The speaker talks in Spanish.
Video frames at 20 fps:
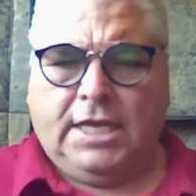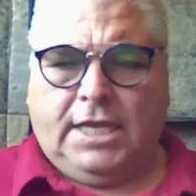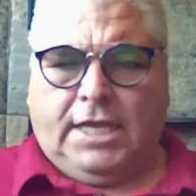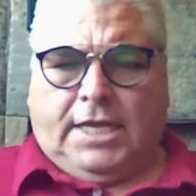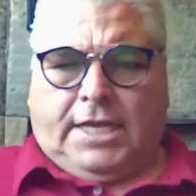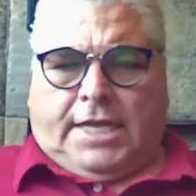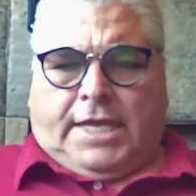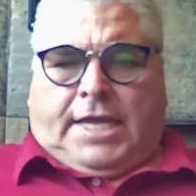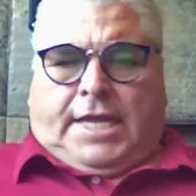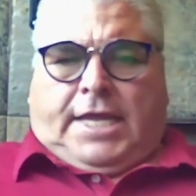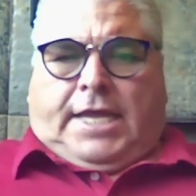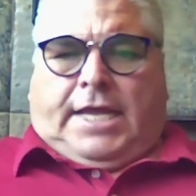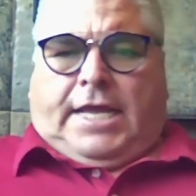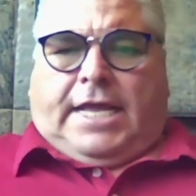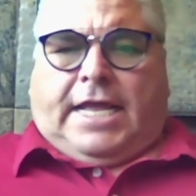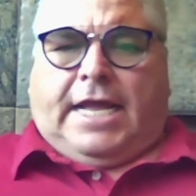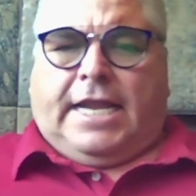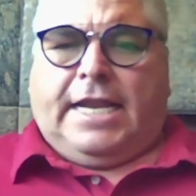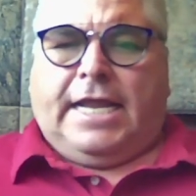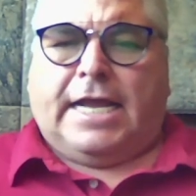eh,
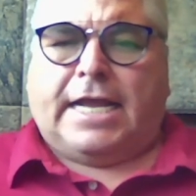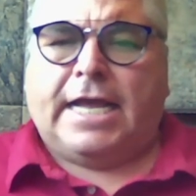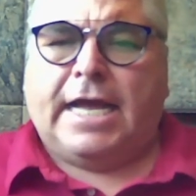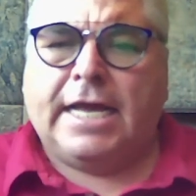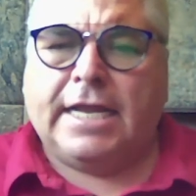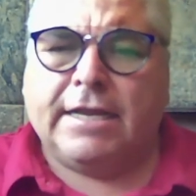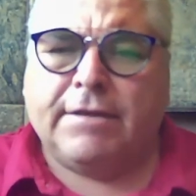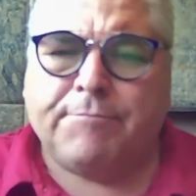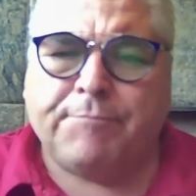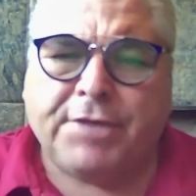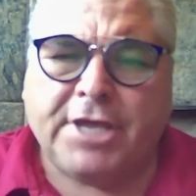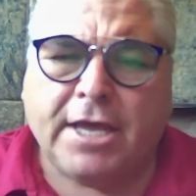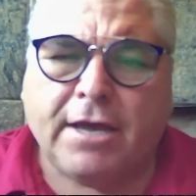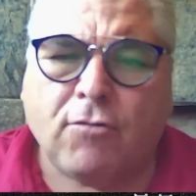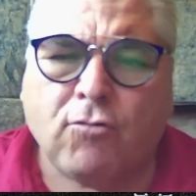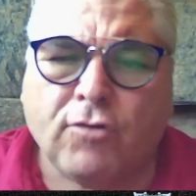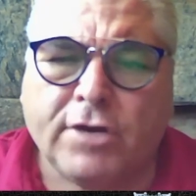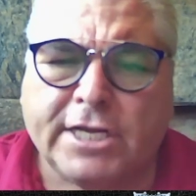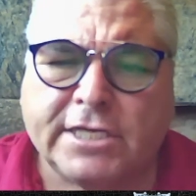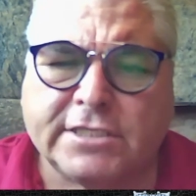Canacar envía
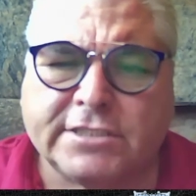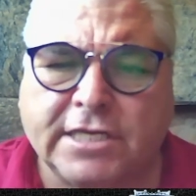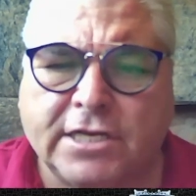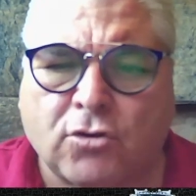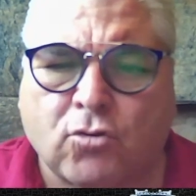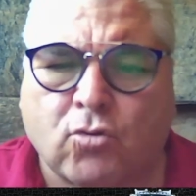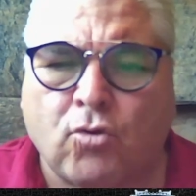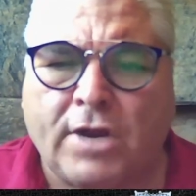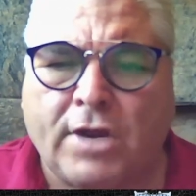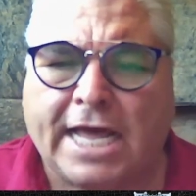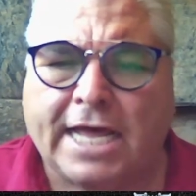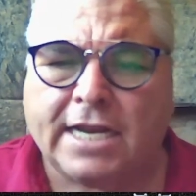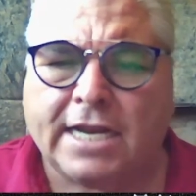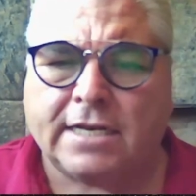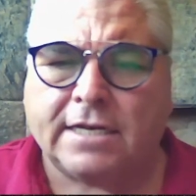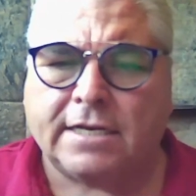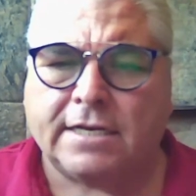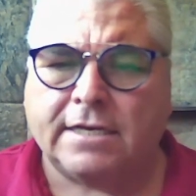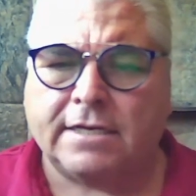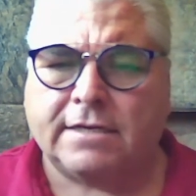una circular
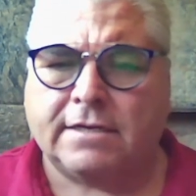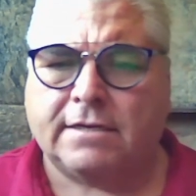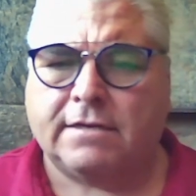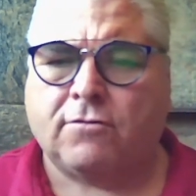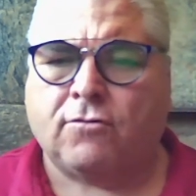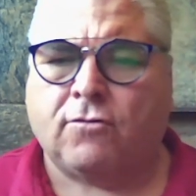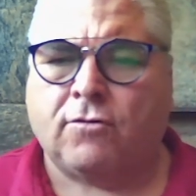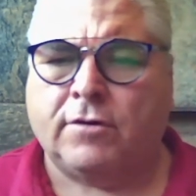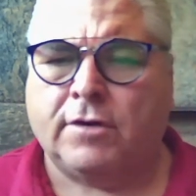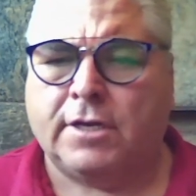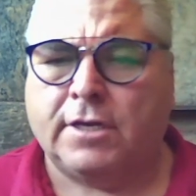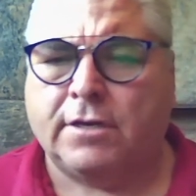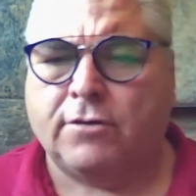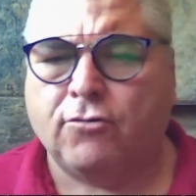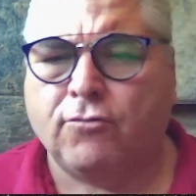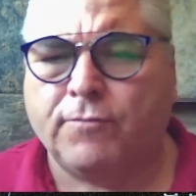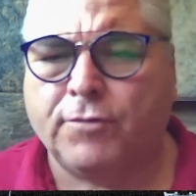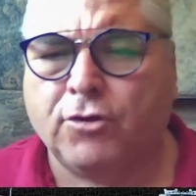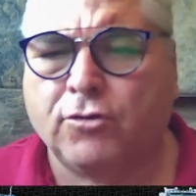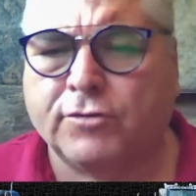con el
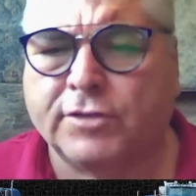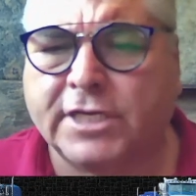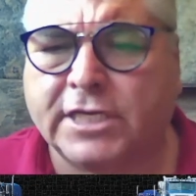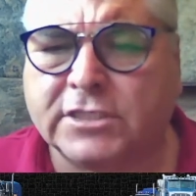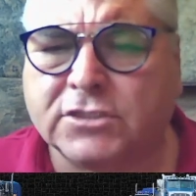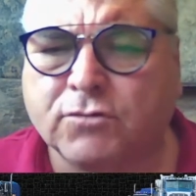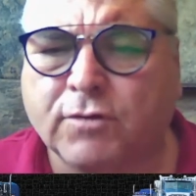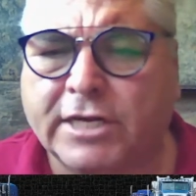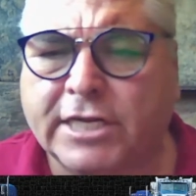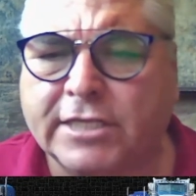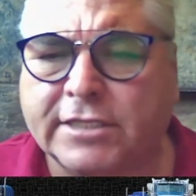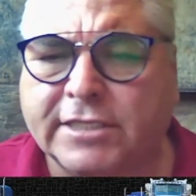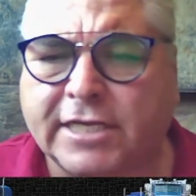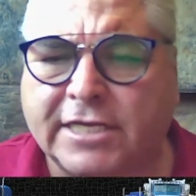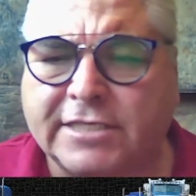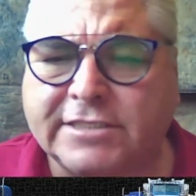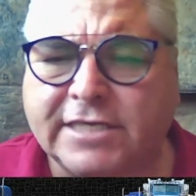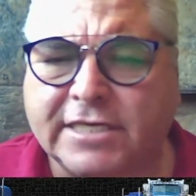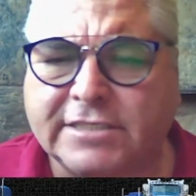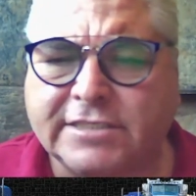número
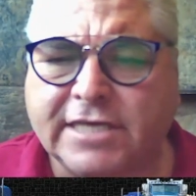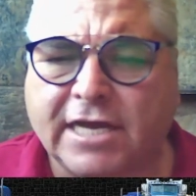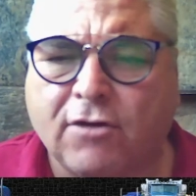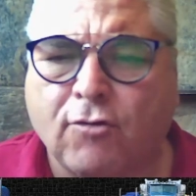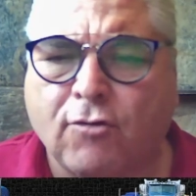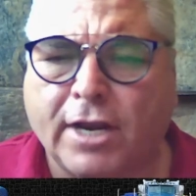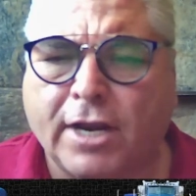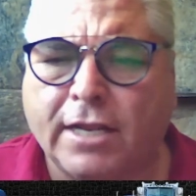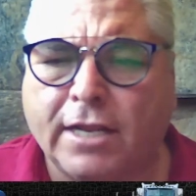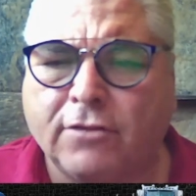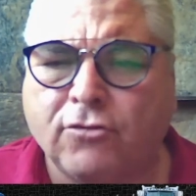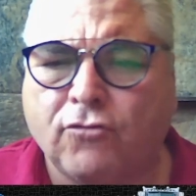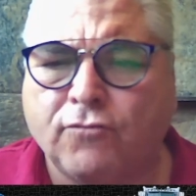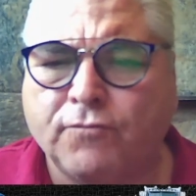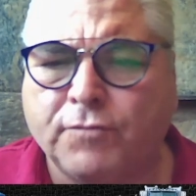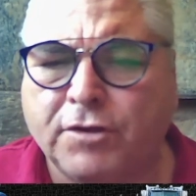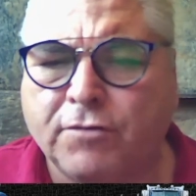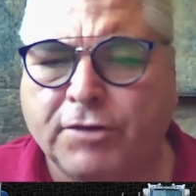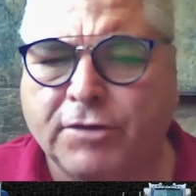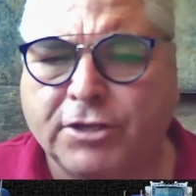346 diagonal
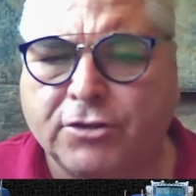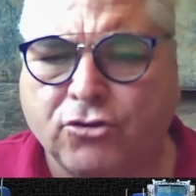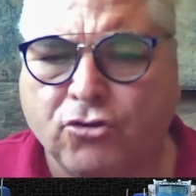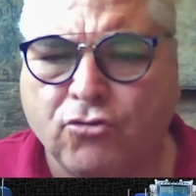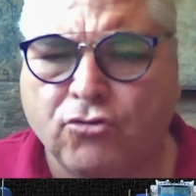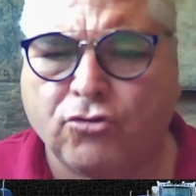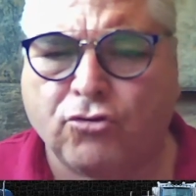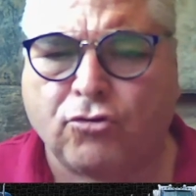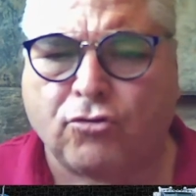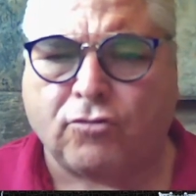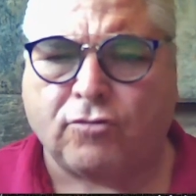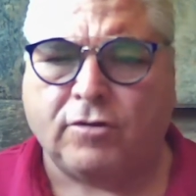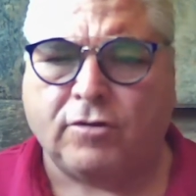2021,